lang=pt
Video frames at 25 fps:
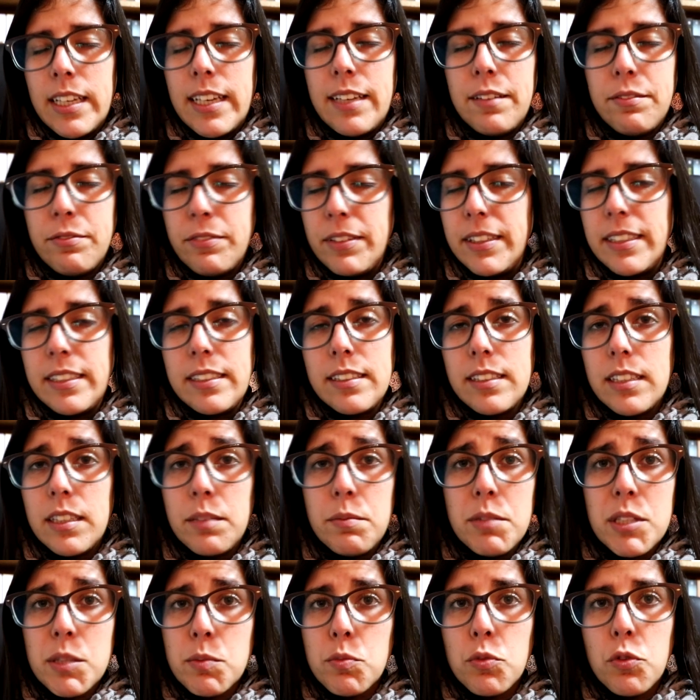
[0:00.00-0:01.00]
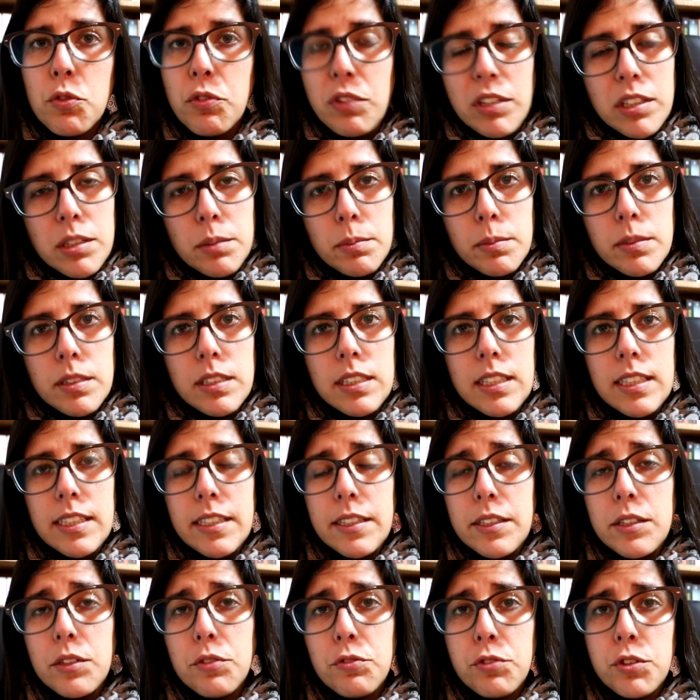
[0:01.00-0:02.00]
Enfim, e mesmo o filme, uh,
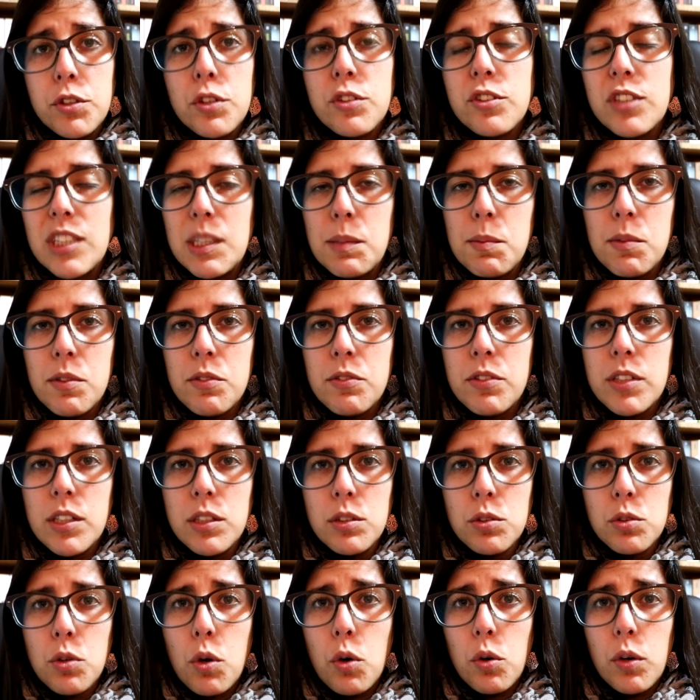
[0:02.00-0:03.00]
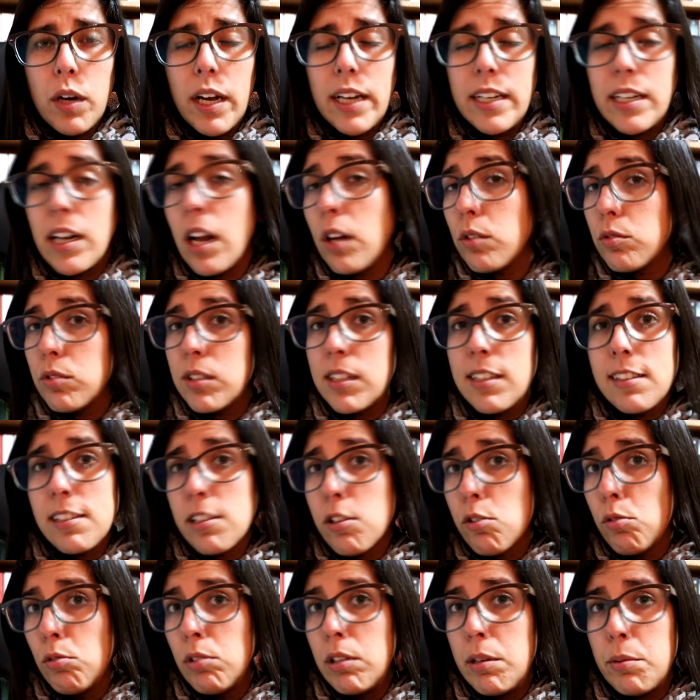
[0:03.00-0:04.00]
eu fui ao cinema vê-lo com quem não tinha
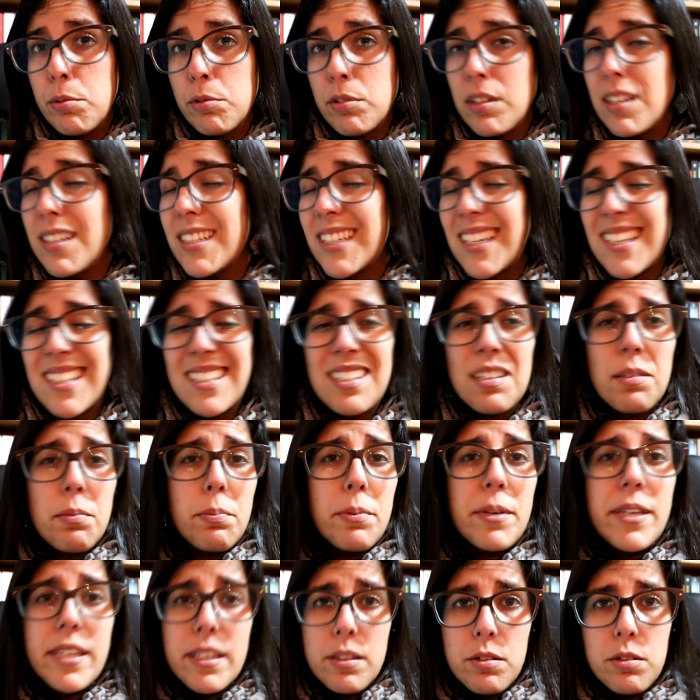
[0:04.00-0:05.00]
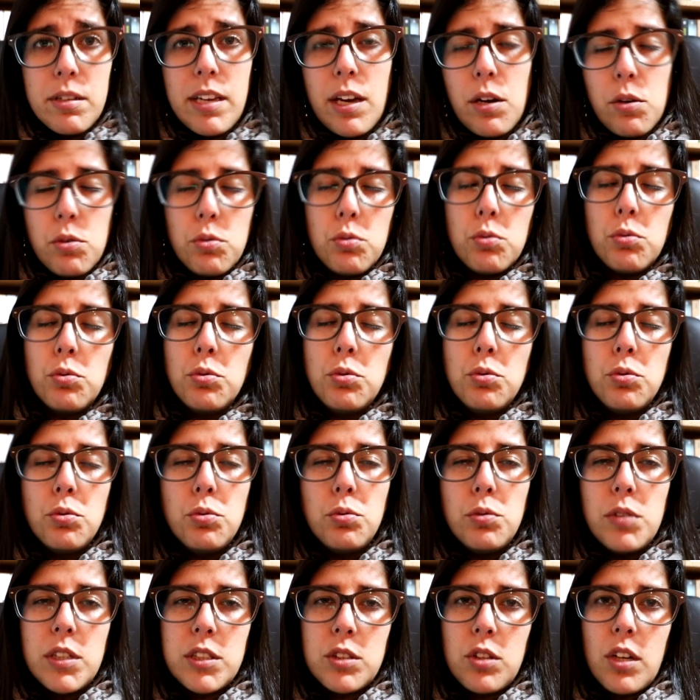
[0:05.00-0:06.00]
lido o livro, nem sequer sabia do que, é que
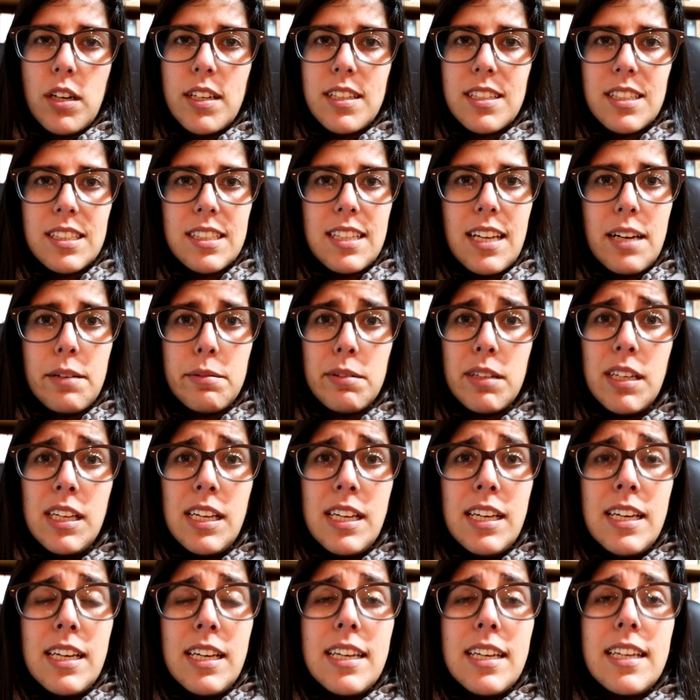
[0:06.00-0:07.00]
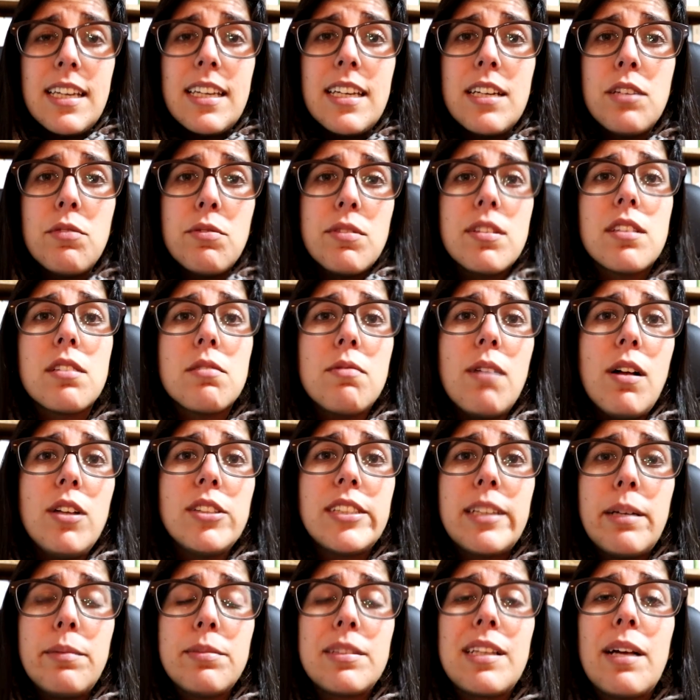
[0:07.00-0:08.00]
o, a história tratava, e no intervalo
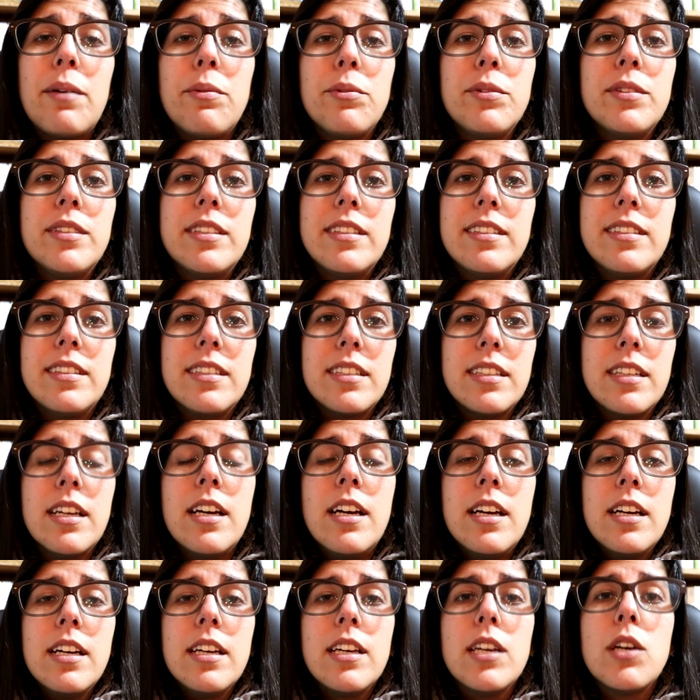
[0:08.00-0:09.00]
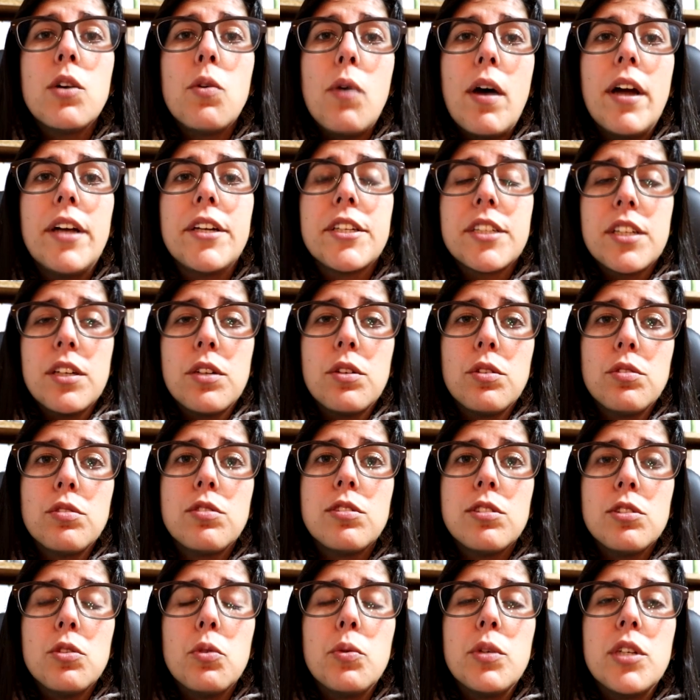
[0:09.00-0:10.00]
já me estavam a dizer eu acho que
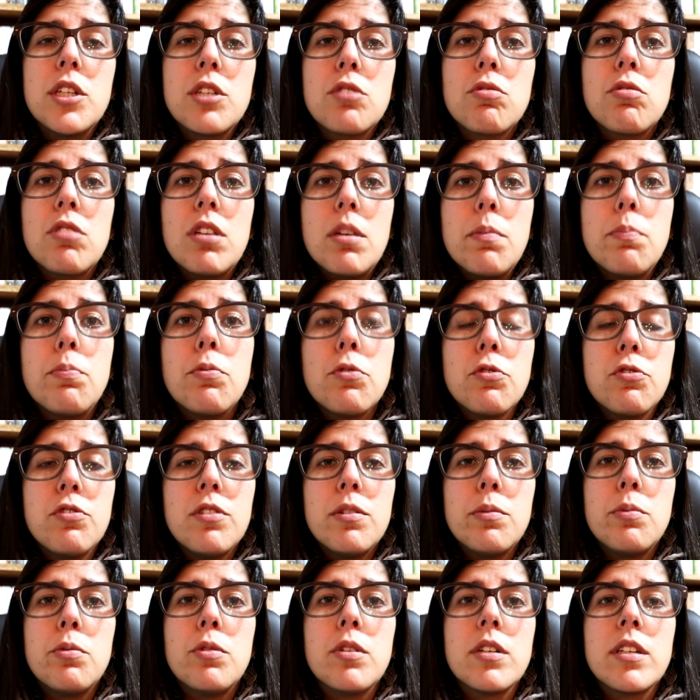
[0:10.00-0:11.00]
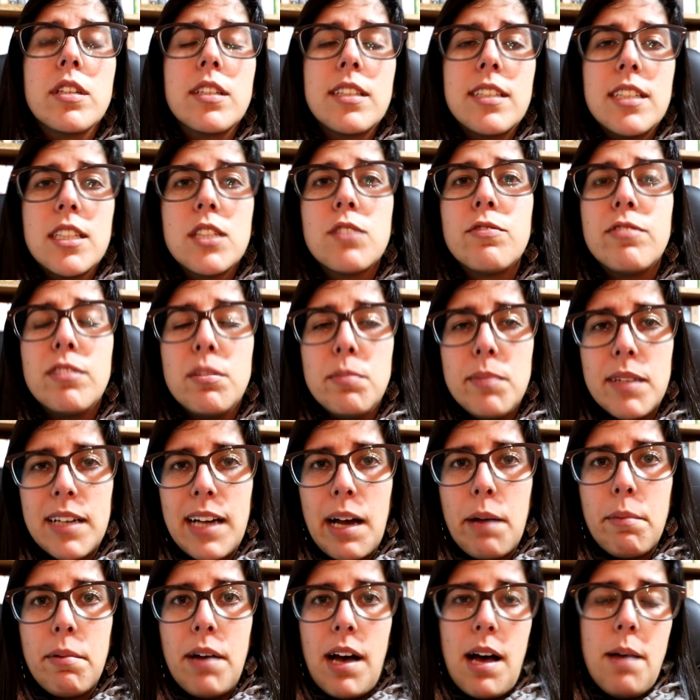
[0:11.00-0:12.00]
aconteceu isto e por favor que este filme
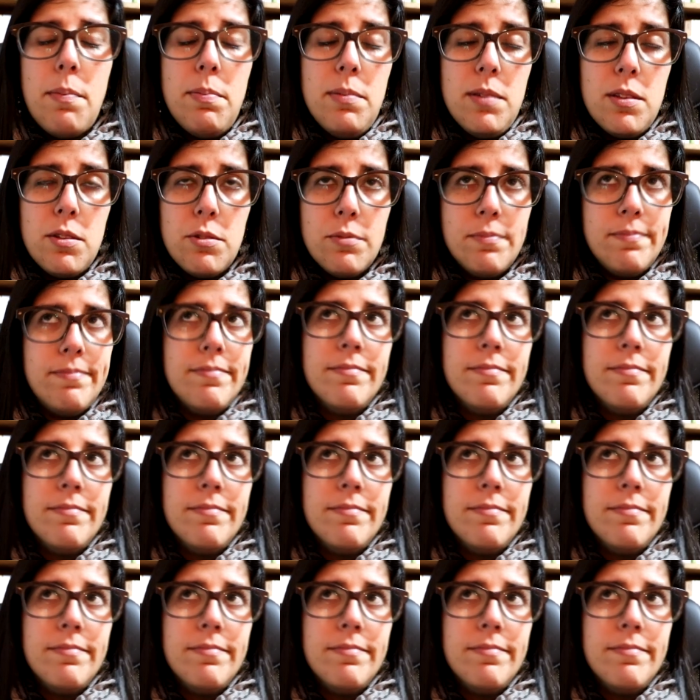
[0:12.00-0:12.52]
acabe rápido.